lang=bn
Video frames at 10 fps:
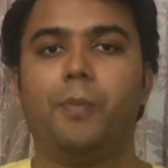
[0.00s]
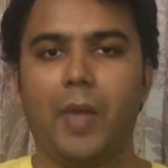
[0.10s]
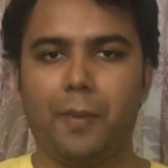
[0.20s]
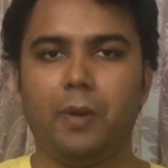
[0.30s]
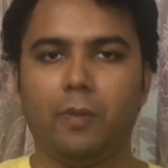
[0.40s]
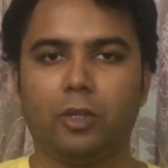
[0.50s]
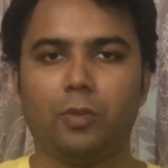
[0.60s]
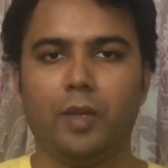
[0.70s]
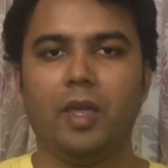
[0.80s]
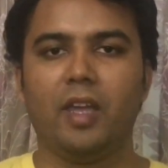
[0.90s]
পিআরপির
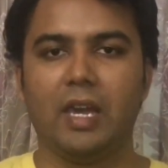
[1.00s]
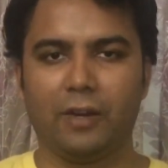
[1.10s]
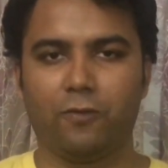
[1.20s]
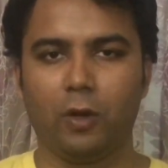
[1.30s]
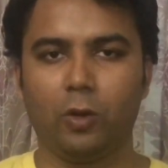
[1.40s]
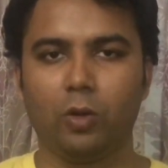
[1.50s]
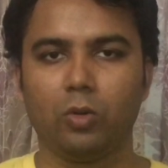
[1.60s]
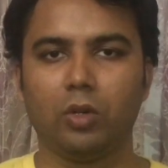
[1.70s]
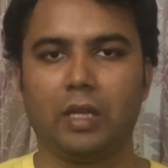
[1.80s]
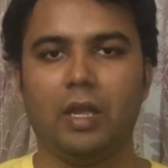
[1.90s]
মাধ্যমে হেয়ার
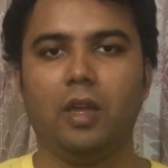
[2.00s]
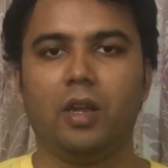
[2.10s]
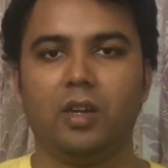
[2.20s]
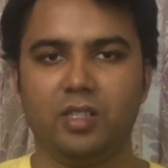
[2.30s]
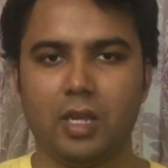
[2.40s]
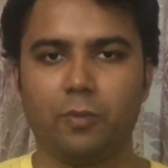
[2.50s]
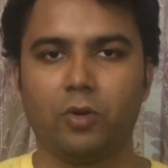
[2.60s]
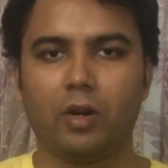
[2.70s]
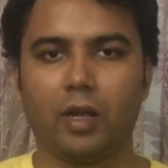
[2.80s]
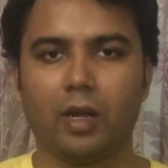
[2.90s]
ফলিকলগুলোকে রিজার্ভ
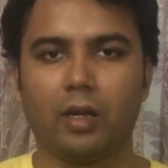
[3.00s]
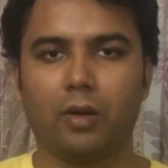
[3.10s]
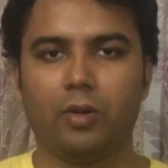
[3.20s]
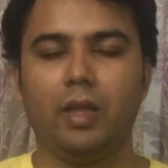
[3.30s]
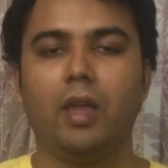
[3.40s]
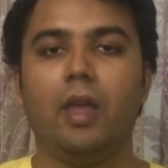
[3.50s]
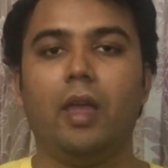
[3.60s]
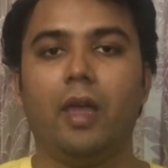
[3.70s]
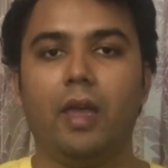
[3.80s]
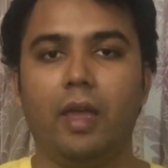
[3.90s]
করে রাখার কারণে
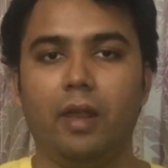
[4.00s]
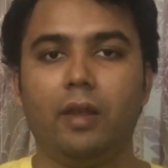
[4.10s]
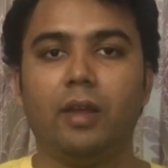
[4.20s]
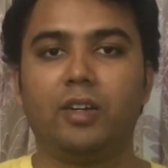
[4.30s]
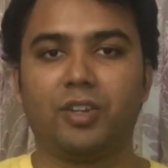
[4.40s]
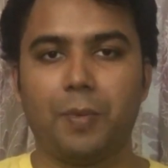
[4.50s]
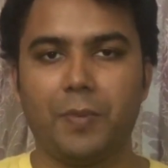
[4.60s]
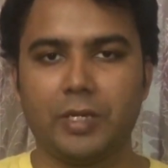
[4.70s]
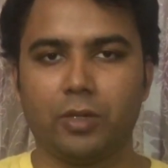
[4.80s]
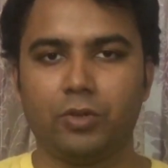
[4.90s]
এর
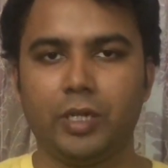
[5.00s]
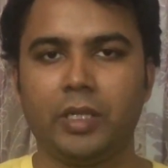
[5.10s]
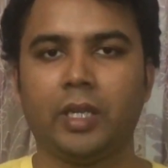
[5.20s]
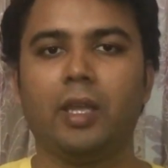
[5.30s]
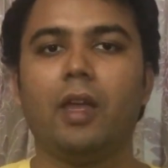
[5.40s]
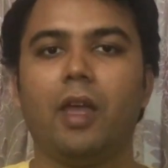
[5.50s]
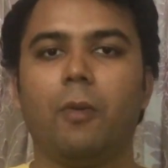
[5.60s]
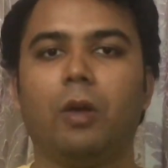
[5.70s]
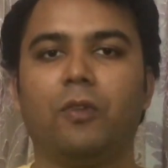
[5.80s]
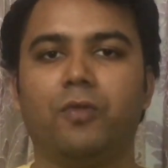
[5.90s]
টেম্পারেচারও ঠিক থাকে
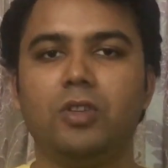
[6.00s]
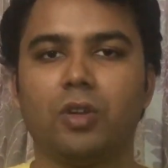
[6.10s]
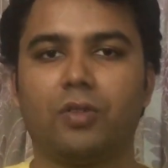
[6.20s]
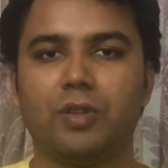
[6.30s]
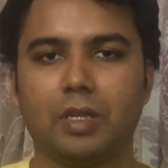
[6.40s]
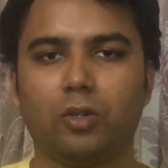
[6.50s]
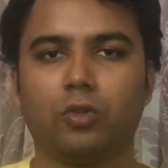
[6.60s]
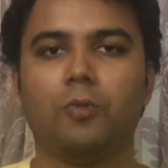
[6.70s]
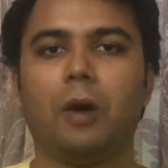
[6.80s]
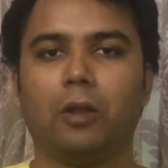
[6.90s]
এবং এর ফিউচার রেজাল্টও
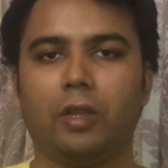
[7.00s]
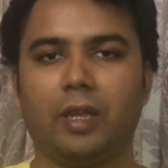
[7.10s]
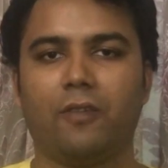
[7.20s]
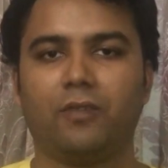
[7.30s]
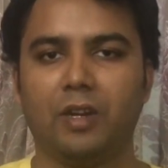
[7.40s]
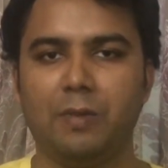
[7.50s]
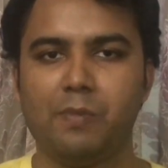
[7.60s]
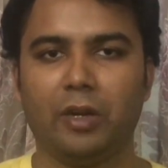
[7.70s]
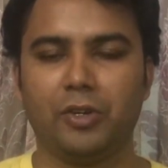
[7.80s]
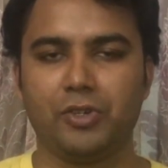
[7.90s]
খুব ভালো থাকে আফটার
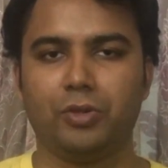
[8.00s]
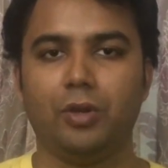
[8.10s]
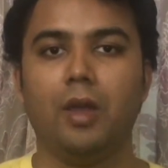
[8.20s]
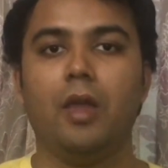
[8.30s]
ইমপ্লান্টেশন